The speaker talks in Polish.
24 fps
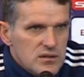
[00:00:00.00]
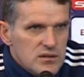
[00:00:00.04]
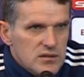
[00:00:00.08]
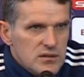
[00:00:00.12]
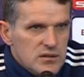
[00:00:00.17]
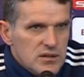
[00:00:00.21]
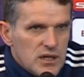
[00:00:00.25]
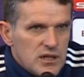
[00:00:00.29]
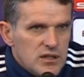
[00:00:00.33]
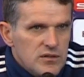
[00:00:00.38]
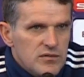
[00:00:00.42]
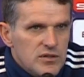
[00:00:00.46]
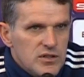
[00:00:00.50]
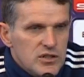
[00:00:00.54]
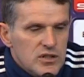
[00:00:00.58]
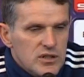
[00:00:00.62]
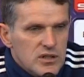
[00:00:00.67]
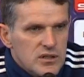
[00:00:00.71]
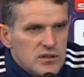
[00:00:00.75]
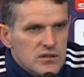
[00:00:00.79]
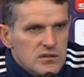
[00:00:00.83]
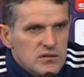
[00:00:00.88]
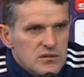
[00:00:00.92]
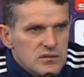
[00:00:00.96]
jaki
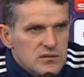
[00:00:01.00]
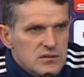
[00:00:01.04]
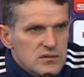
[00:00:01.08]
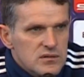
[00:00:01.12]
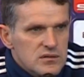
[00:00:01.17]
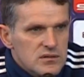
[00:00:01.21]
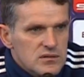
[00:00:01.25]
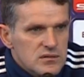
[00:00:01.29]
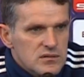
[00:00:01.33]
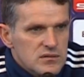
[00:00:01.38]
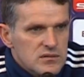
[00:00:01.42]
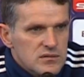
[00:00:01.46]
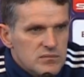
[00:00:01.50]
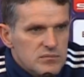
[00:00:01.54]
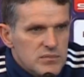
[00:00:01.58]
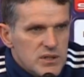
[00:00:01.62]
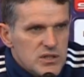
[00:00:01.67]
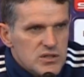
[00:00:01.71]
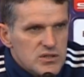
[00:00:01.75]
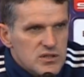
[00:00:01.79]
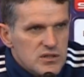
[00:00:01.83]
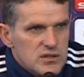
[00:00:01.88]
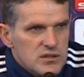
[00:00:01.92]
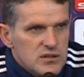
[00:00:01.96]
wynik
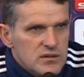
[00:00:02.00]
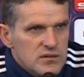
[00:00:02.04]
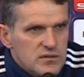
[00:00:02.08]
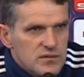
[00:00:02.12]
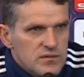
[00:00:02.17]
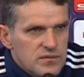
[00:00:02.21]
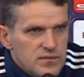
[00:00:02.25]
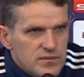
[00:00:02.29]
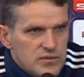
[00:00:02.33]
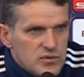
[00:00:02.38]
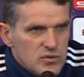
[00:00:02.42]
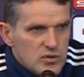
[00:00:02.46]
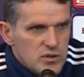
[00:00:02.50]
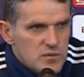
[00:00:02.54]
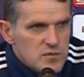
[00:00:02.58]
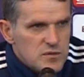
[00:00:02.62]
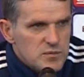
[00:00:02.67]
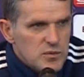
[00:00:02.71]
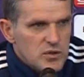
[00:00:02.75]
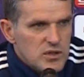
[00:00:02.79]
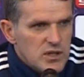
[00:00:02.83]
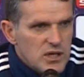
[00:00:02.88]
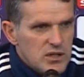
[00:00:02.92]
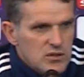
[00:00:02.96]
będzie w drugim
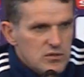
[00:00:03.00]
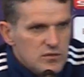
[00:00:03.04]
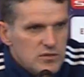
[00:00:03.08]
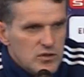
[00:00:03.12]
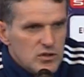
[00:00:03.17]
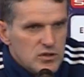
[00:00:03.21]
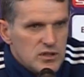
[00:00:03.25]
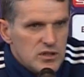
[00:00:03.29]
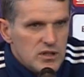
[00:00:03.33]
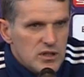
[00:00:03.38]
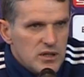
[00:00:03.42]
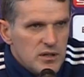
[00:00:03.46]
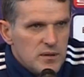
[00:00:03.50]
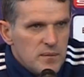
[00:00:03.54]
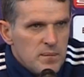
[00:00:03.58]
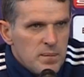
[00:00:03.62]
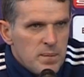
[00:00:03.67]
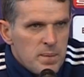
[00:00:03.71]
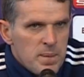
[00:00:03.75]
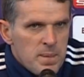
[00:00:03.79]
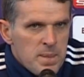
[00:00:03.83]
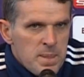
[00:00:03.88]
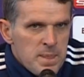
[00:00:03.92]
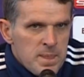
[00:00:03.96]
spotkaniu w Londynie.
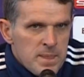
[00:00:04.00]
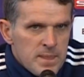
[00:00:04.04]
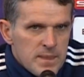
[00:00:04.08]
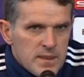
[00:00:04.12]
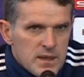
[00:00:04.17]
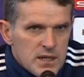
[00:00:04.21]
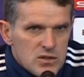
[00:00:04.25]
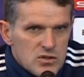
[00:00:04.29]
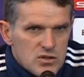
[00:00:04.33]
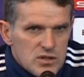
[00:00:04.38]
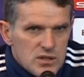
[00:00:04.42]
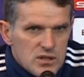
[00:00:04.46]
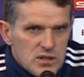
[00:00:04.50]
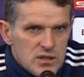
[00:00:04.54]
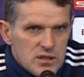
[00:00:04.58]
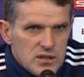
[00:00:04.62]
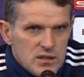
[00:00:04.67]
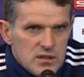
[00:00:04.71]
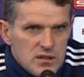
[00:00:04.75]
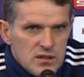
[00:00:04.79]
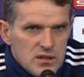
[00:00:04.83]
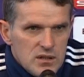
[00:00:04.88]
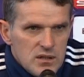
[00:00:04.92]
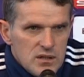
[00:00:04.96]
Także
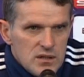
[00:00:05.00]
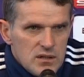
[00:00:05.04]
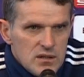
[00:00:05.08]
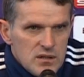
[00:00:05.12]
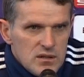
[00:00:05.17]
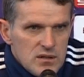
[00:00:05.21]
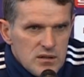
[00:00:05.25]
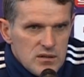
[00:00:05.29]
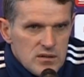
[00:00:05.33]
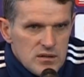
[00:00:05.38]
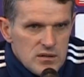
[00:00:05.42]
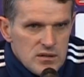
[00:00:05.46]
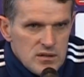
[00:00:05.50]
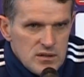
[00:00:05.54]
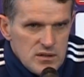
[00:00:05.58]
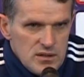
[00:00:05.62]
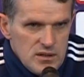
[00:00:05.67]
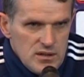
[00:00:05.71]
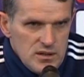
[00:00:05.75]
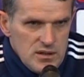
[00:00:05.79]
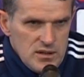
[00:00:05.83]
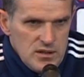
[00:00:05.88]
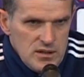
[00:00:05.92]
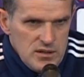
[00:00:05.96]

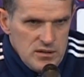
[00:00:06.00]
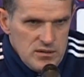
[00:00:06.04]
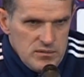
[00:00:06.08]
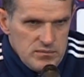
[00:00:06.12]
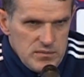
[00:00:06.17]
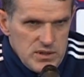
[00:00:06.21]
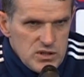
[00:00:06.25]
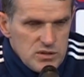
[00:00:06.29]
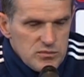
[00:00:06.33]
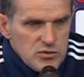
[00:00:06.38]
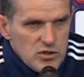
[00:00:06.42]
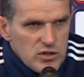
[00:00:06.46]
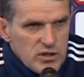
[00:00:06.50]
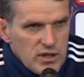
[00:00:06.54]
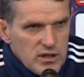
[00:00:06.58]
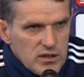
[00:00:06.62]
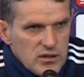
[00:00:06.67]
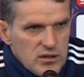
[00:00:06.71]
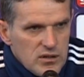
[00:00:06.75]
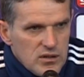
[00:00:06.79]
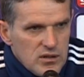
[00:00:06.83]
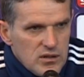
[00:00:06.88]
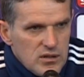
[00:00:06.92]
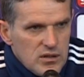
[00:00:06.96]
będziemy do
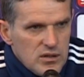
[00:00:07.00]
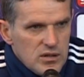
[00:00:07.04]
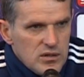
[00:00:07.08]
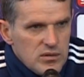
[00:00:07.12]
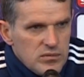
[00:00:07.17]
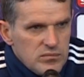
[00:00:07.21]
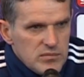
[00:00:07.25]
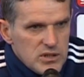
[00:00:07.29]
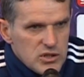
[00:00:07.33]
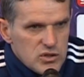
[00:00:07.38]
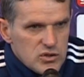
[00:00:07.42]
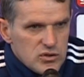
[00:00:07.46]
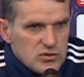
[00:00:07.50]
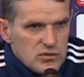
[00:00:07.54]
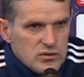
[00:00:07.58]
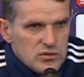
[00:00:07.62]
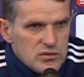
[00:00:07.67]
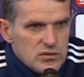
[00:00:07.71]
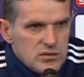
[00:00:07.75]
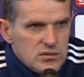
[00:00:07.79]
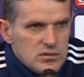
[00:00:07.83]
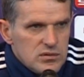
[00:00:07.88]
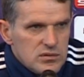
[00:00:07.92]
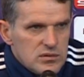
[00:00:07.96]
tego
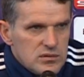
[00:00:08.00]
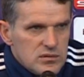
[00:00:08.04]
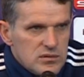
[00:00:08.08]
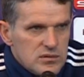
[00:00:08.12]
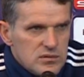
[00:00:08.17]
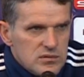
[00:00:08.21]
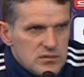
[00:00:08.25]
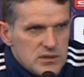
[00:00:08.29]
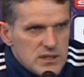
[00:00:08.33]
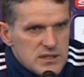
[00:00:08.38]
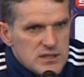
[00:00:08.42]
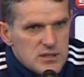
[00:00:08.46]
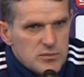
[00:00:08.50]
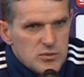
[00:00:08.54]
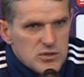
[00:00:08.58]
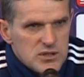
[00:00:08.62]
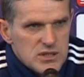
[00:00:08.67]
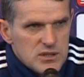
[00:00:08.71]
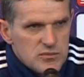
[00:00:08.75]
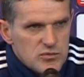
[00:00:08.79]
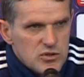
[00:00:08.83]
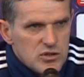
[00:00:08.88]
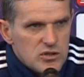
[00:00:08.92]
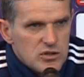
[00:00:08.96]
meczu na 100%
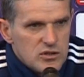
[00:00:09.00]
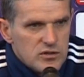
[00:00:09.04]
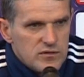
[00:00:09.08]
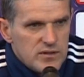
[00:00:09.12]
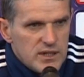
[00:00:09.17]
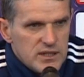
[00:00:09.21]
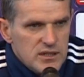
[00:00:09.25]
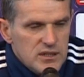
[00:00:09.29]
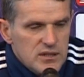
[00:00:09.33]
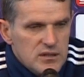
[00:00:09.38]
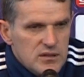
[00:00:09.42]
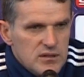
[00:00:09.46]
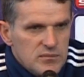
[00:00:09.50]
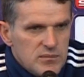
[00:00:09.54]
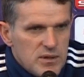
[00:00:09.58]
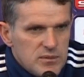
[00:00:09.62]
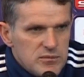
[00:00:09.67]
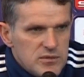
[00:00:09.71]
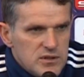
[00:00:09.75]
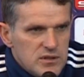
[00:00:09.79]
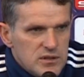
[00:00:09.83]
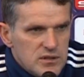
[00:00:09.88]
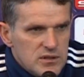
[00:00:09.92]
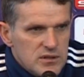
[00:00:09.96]
przygotowani.
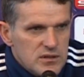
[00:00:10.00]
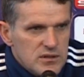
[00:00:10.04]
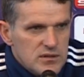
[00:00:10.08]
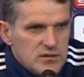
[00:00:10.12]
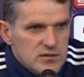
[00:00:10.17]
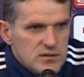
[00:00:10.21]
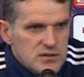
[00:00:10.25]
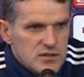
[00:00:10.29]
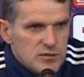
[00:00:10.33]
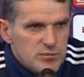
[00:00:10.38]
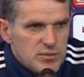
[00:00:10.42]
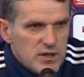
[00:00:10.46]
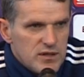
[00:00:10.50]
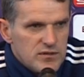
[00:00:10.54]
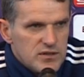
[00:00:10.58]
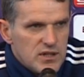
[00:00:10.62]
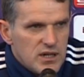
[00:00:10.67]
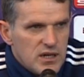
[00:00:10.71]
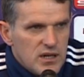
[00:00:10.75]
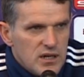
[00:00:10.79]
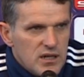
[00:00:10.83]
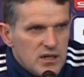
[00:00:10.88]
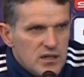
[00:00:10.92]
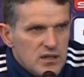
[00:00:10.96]
Mamy co
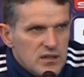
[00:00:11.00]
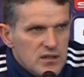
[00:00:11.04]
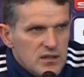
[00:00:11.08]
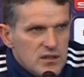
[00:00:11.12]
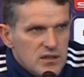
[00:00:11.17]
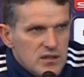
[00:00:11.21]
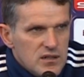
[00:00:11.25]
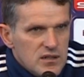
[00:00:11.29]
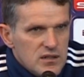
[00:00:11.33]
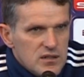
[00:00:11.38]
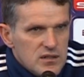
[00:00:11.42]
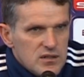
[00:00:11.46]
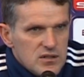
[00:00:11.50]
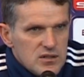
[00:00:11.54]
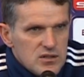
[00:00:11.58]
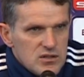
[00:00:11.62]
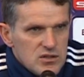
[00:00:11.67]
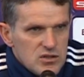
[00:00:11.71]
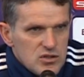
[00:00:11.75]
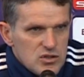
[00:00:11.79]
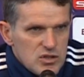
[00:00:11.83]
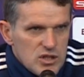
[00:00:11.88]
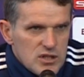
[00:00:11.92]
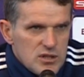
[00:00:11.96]
prawda
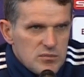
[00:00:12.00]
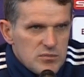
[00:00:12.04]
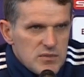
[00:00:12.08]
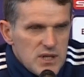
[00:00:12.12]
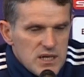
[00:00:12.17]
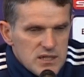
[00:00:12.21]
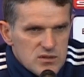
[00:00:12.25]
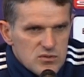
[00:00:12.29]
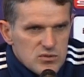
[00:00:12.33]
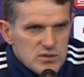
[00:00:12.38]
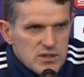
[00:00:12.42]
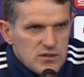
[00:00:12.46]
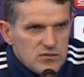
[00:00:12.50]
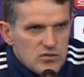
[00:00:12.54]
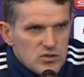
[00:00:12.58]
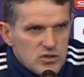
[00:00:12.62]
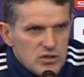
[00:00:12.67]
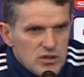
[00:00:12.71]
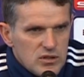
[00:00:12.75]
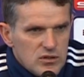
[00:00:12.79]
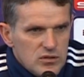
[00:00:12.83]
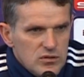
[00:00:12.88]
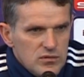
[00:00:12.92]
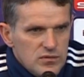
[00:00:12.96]
17
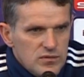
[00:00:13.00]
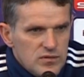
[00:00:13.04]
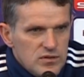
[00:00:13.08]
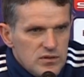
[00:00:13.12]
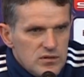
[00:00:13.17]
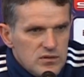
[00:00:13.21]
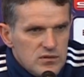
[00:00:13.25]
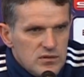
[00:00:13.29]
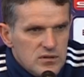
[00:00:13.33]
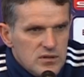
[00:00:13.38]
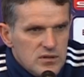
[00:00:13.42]
zawodników,